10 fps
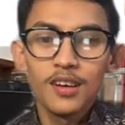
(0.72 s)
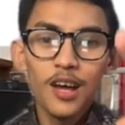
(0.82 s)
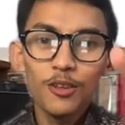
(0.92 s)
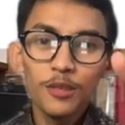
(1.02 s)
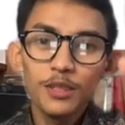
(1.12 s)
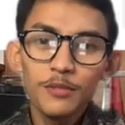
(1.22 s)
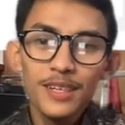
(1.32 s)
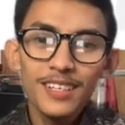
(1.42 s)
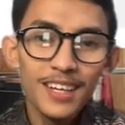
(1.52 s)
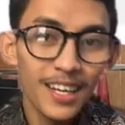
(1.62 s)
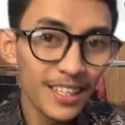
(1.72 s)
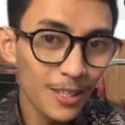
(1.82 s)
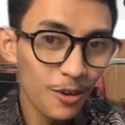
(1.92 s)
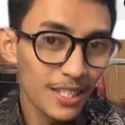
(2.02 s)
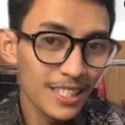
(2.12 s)
Halo teman-teman, kalian
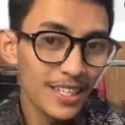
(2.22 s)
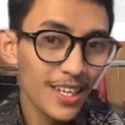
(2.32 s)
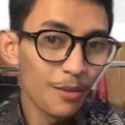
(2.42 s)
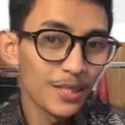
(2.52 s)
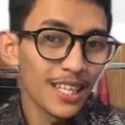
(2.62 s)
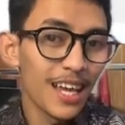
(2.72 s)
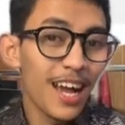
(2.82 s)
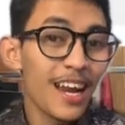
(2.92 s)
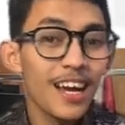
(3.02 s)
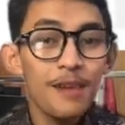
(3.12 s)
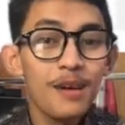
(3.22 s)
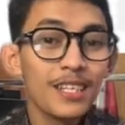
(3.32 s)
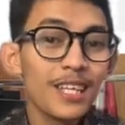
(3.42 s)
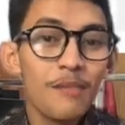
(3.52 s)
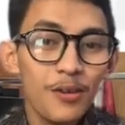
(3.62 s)
tahu nggak sih kalau misalnya ada kabar
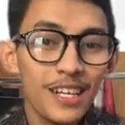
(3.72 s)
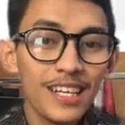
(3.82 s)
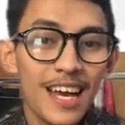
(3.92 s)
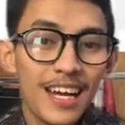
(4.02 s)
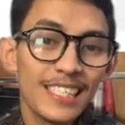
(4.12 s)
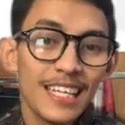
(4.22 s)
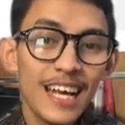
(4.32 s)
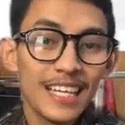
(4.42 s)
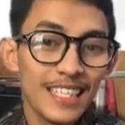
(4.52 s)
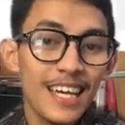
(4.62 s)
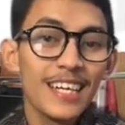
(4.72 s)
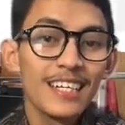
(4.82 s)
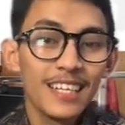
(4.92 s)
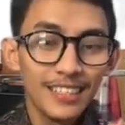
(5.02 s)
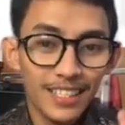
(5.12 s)
terbaru nih dari sidangnya
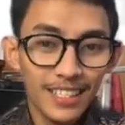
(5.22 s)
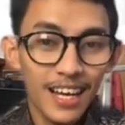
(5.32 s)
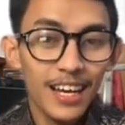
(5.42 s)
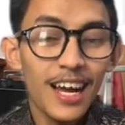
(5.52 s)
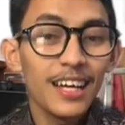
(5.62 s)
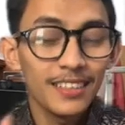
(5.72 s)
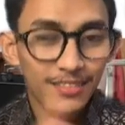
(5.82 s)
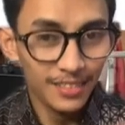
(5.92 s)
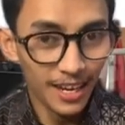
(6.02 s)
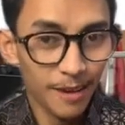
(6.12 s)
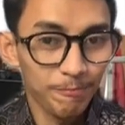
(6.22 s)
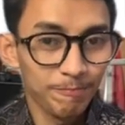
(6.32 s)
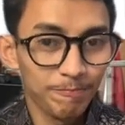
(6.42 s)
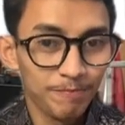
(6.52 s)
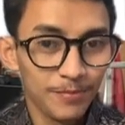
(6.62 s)
tersangka TM.
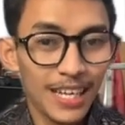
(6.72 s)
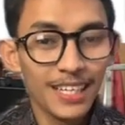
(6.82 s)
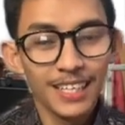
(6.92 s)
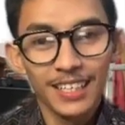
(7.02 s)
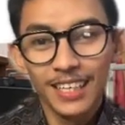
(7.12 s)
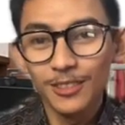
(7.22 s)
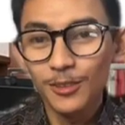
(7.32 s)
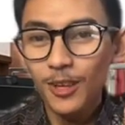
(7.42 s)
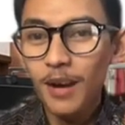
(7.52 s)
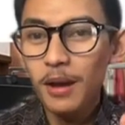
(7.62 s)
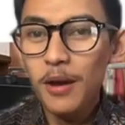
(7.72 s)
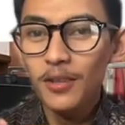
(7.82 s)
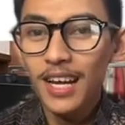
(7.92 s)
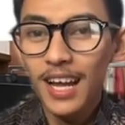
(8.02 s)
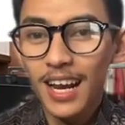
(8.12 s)
Nah, itu tuh kabar
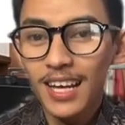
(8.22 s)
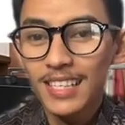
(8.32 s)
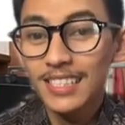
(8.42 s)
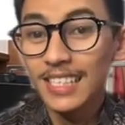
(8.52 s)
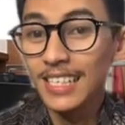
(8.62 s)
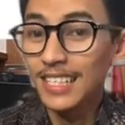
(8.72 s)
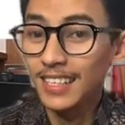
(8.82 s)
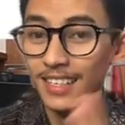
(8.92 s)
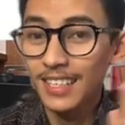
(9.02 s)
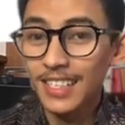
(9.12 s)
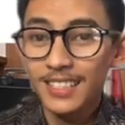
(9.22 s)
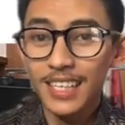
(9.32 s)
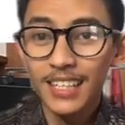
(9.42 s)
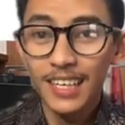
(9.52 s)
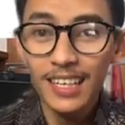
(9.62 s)
barunya adalah si
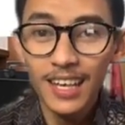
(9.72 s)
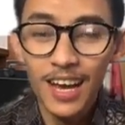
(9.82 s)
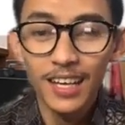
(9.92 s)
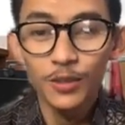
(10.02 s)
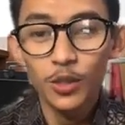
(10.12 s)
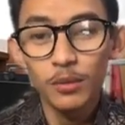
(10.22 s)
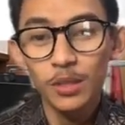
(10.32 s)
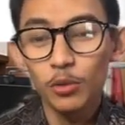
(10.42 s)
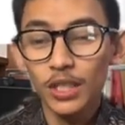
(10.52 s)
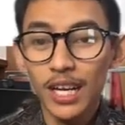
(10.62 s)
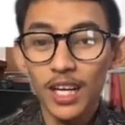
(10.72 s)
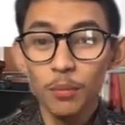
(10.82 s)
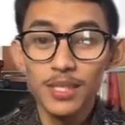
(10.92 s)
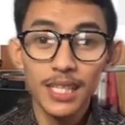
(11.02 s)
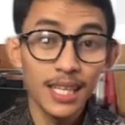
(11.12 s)
kesaksiannya Linda itu tuh menyebutkan kalau
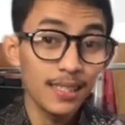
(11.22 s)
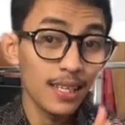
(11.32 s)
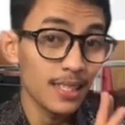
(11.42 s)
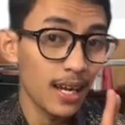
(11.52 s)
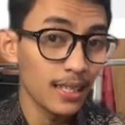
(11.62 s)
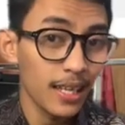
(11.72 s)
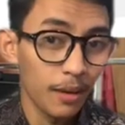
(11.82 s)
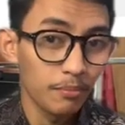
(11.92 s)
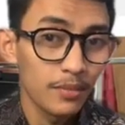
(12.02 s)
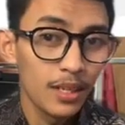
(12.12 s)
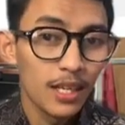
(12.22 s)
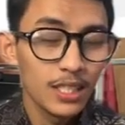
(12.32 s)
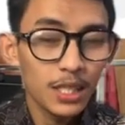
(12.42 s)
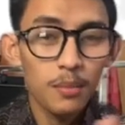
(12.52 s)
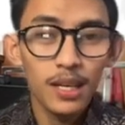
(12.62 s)
misalnya tersangka TM
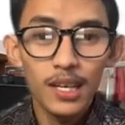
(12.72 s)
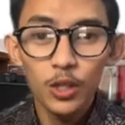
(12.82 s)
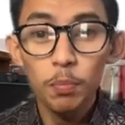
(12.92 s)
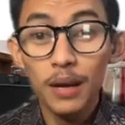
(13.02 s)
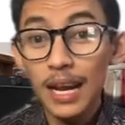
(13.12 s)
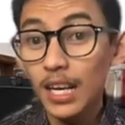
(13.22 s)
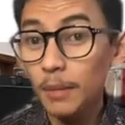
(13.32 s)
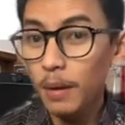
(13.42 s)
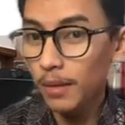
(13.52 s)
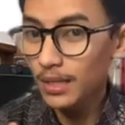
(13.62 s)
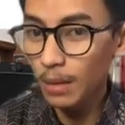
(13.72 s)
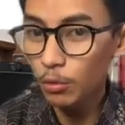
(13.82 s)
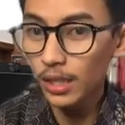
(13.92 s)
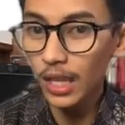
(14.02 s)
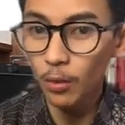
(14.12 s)
sama Linda tuh pernah ke pabrik sabu
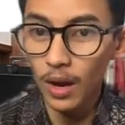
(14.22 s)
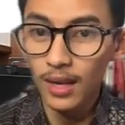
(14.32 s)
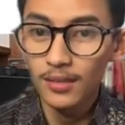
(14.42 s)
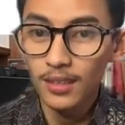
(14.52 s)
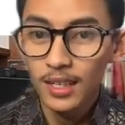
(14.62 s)
di Taiwan